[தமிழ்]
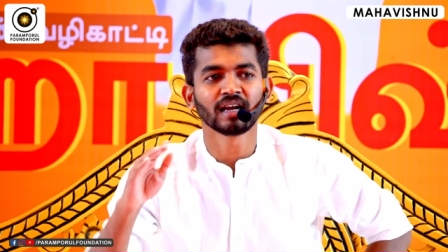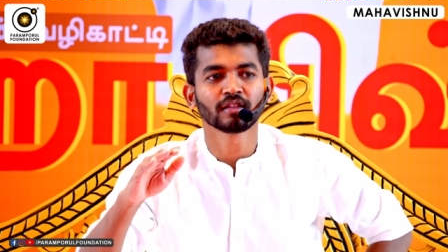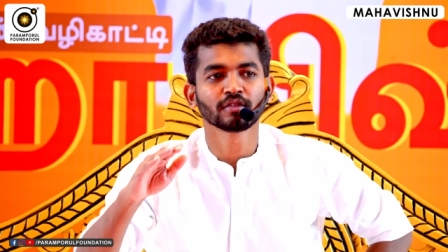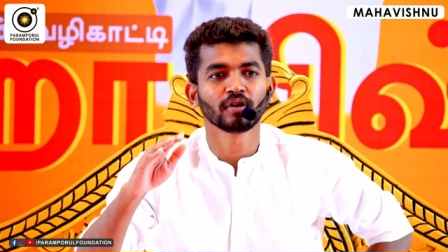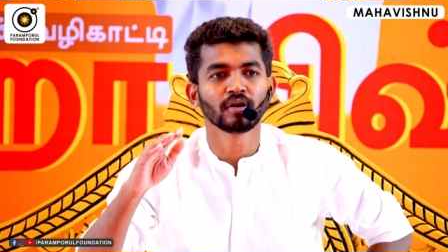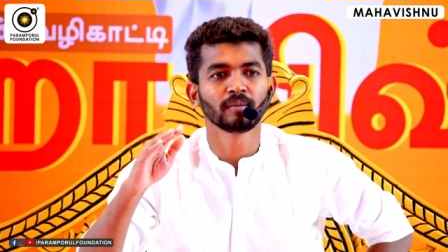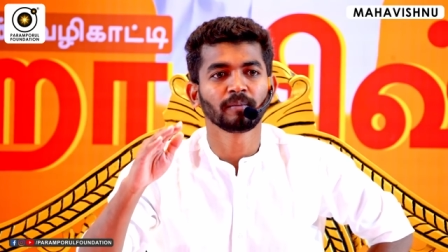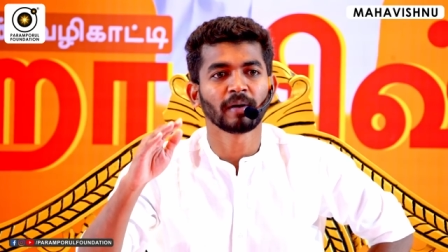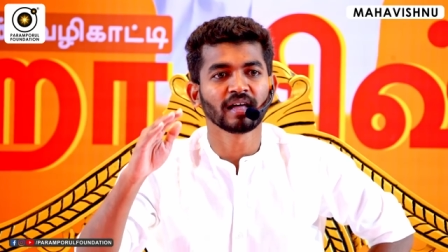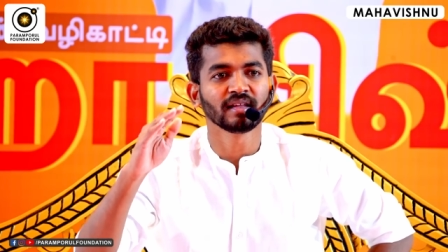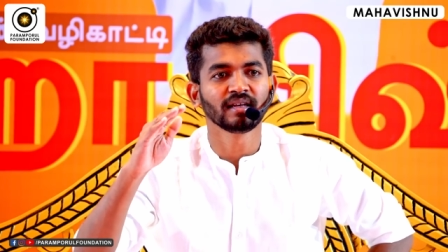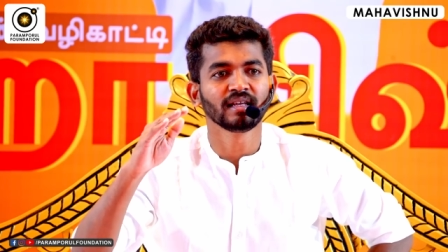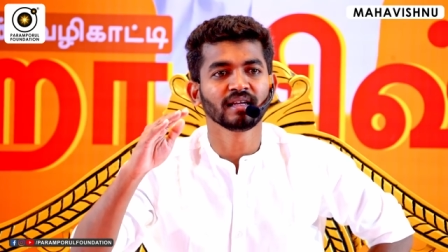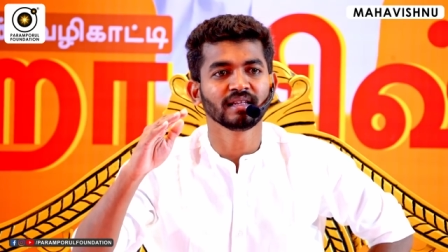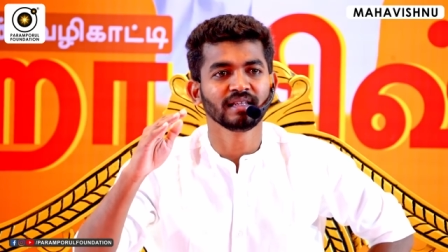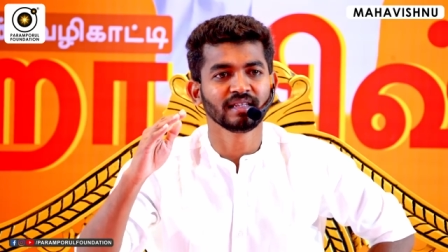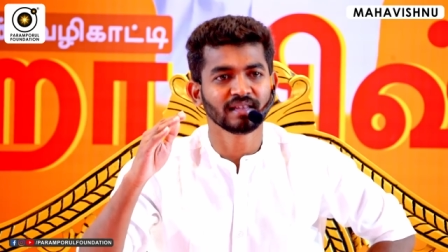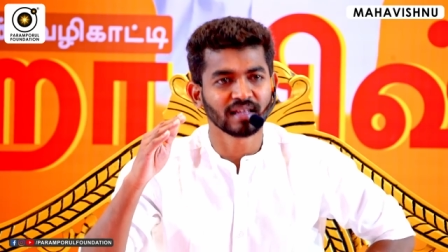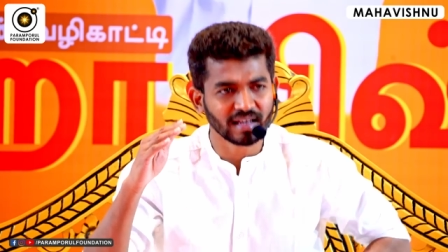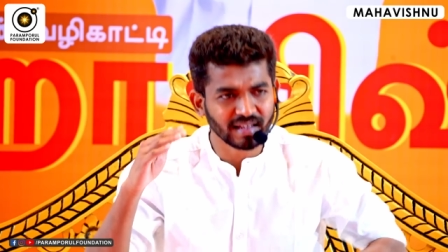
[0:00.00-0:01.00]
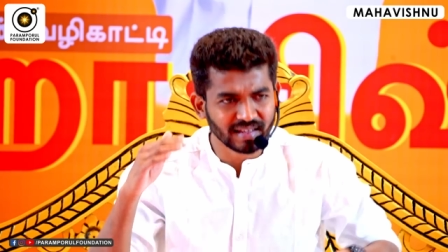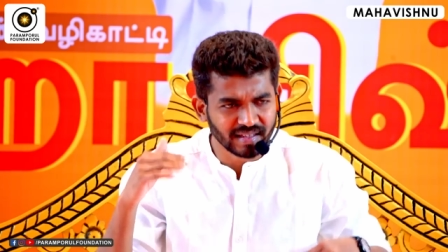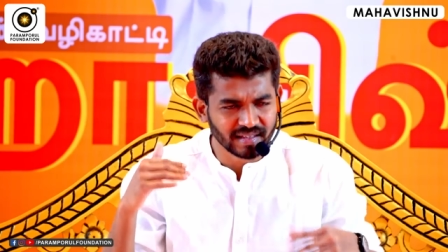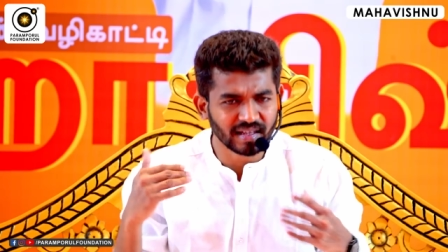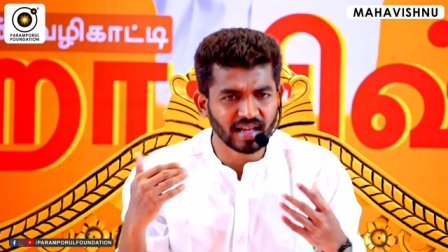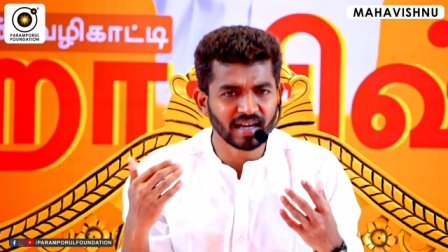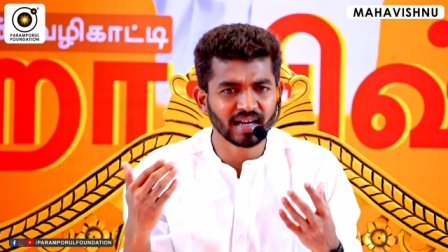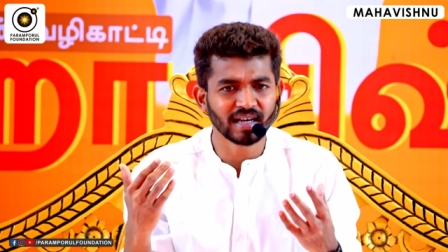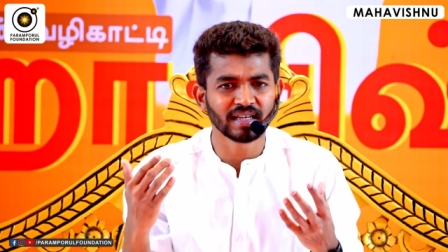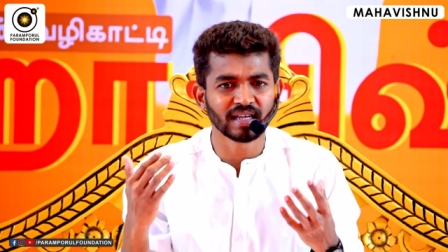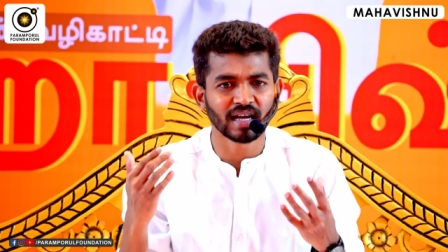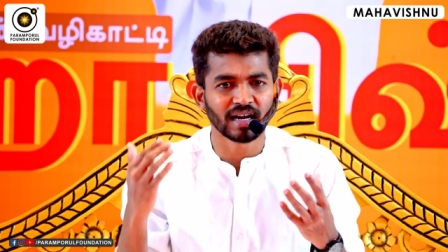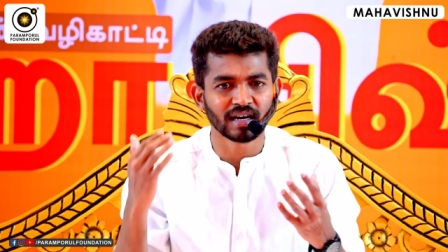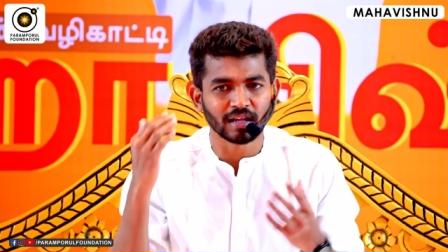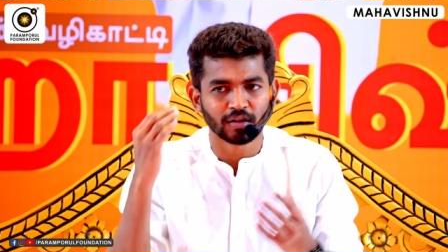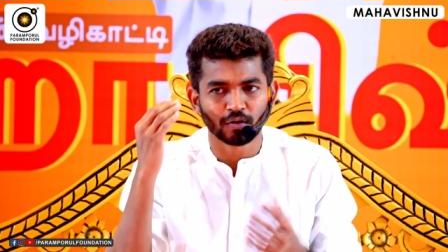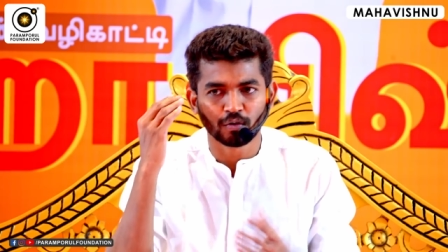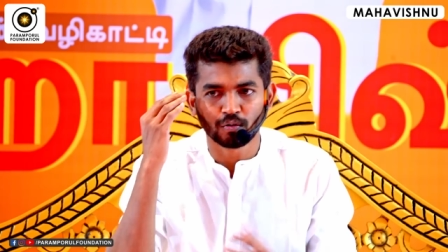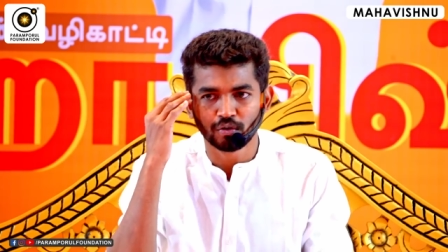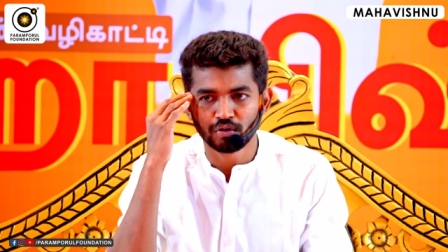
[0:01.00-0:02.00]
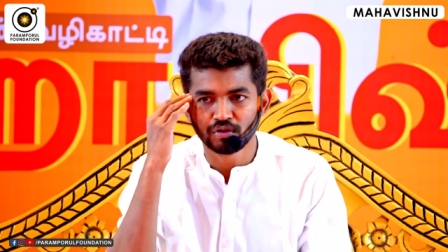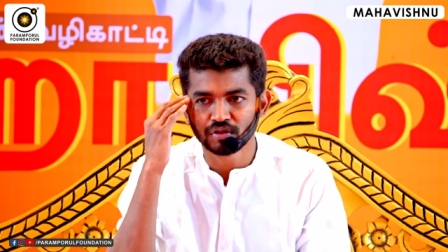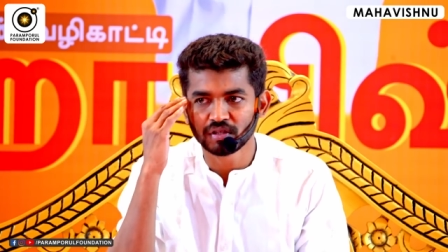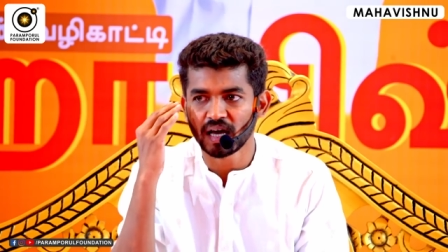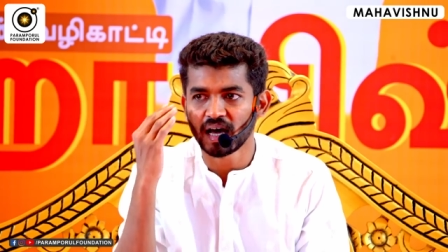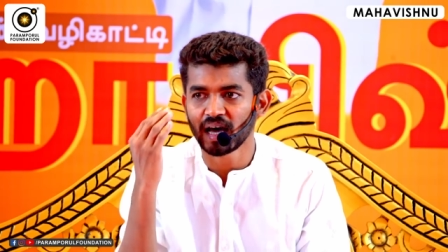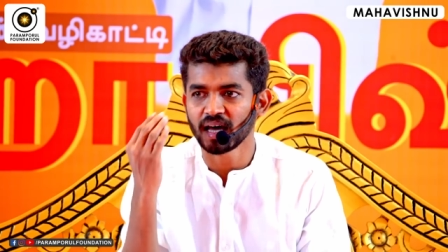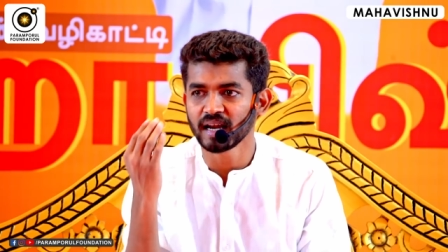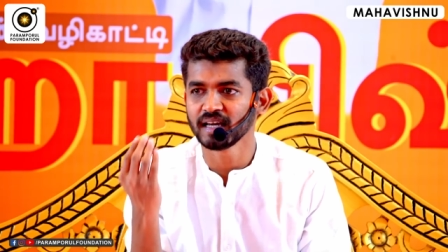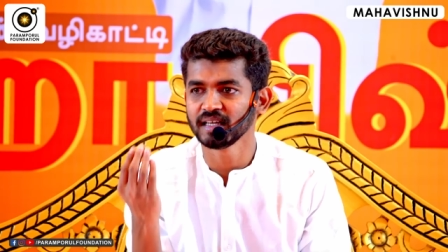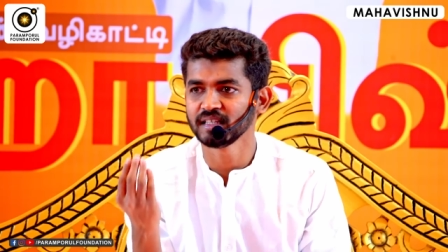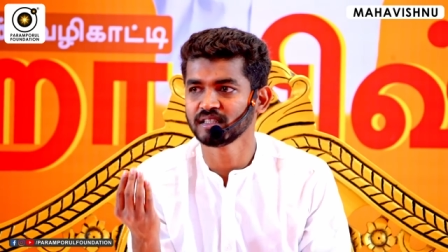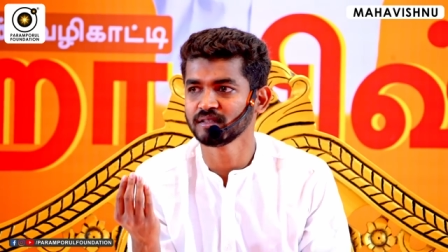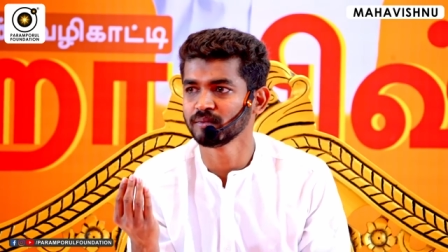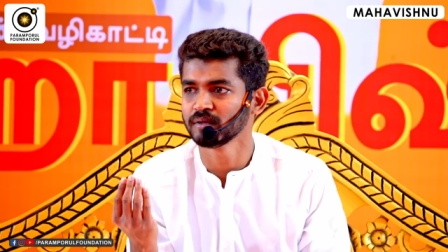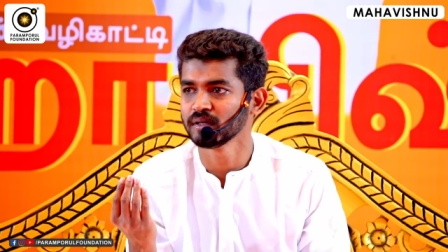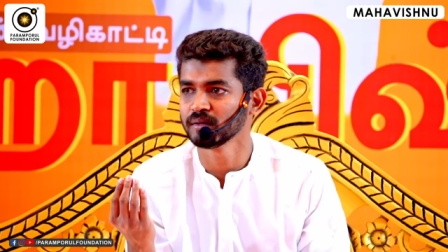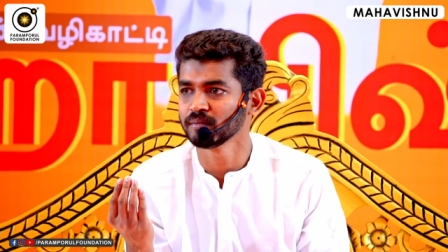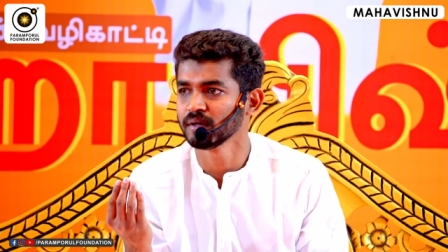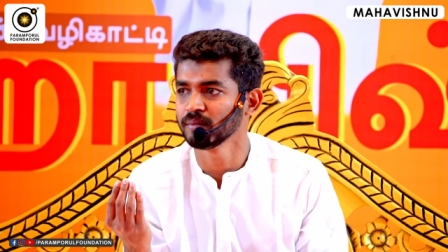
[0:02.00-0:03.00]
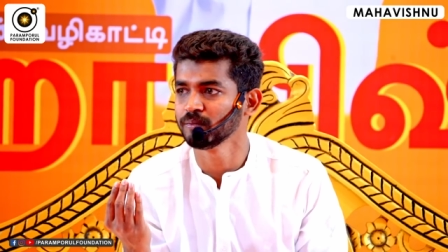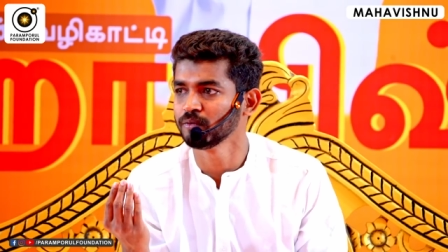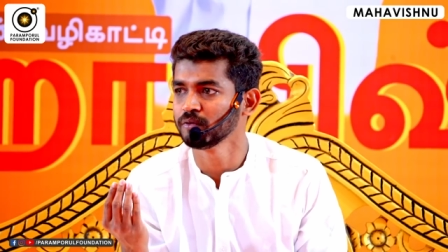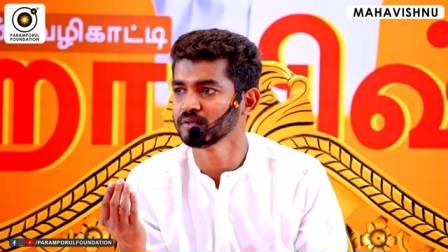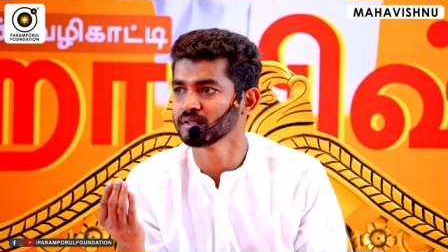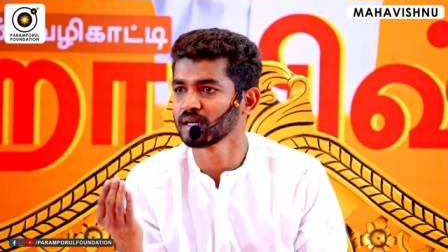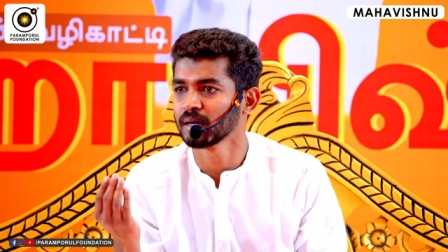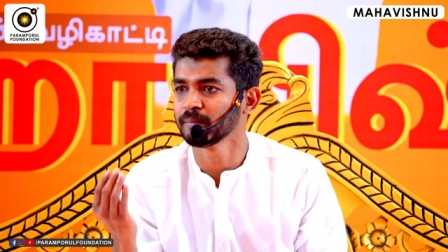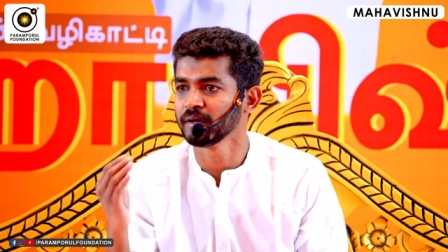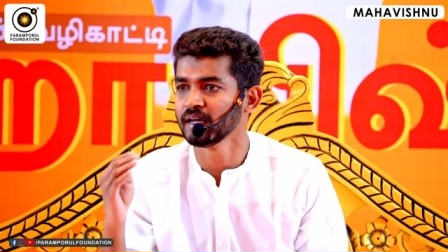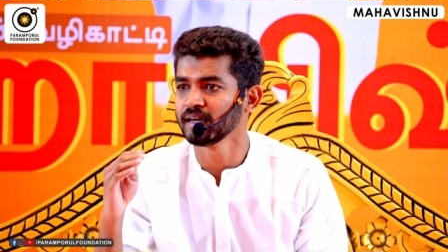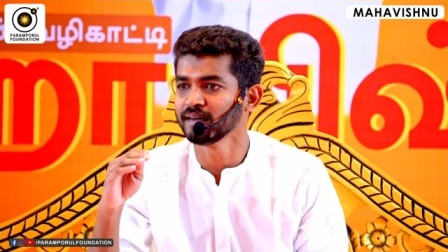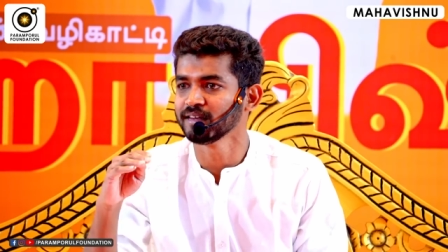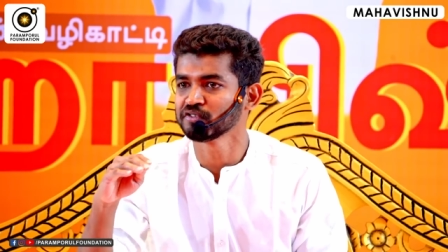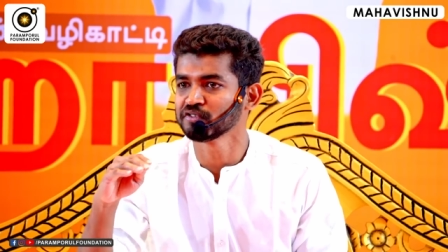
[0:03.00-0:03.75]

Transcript: அர்த்தம் அப்ப அதுல இதன் இதுதாங்க ஞானம் அதை கொஞ்சம் ஆராய்ச்சி பண்ணோம்னா புரிஞ்சு அப்ப என்ன